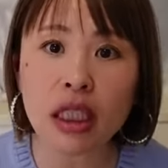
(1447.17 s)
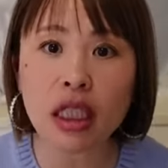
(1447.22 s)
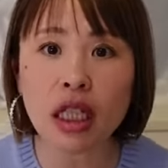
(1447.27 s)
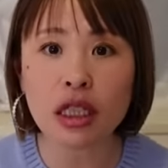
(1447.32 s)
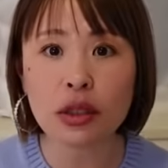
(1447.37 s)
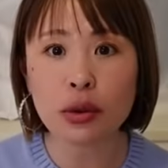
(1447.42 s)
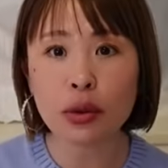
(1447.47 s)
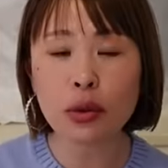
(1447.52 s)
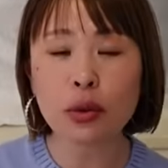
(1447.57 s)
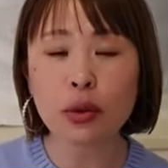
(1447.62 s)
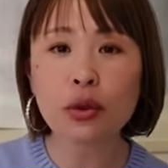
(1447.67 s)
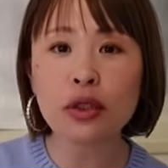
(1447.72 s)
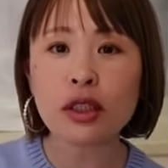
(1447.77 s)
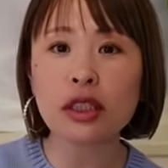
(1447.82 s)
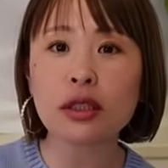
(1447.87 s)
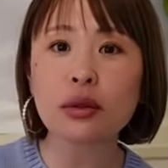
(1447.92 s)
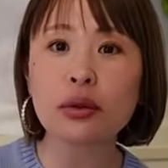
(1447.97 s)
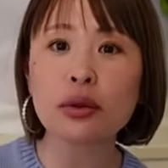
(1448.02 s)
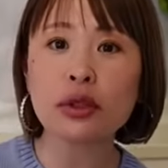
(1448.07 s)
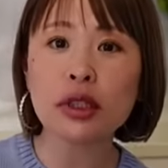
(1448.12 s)
あの、ご本
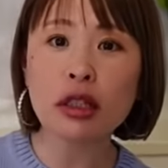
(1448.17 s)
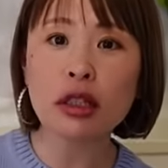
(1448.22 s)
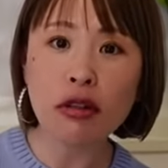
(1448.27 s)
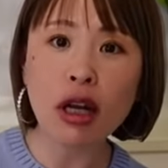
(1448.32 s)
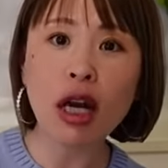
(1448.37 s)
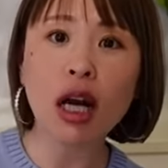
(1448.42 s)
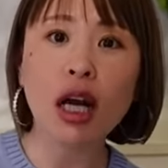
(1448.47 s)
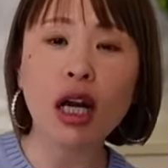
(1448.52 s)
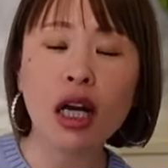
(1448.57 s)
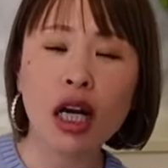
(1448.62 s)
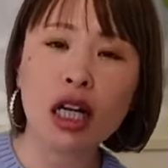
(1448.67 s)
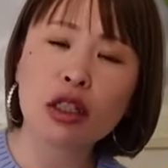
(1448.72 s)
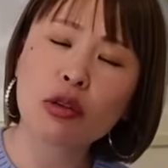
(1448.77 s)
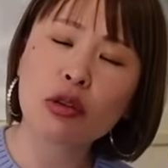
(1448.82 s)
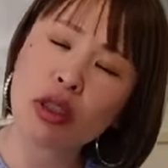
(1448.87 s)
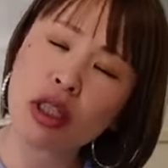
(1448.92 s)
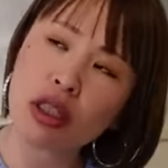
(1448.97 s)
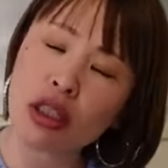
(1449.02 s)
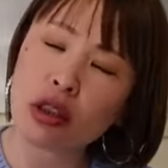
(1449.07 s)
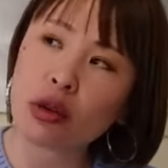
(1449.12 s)
人としては、あの、
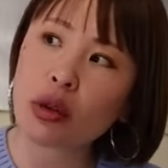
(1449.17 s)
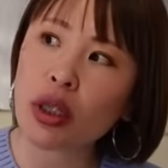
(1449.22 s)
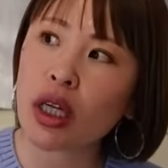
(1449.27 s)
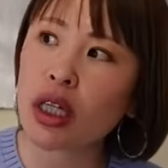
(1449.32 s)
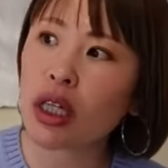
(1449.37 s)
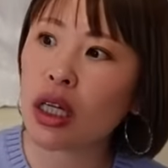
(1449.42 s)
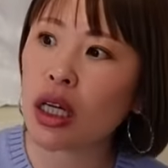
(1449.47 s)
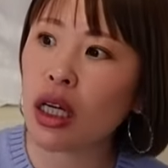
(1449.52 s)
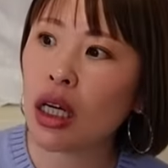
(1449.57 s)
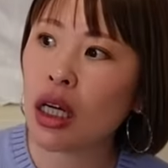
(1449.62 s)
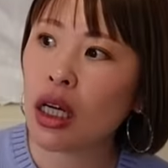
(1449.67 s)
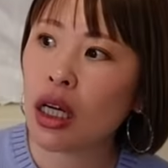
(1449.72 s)
なんていうのかな。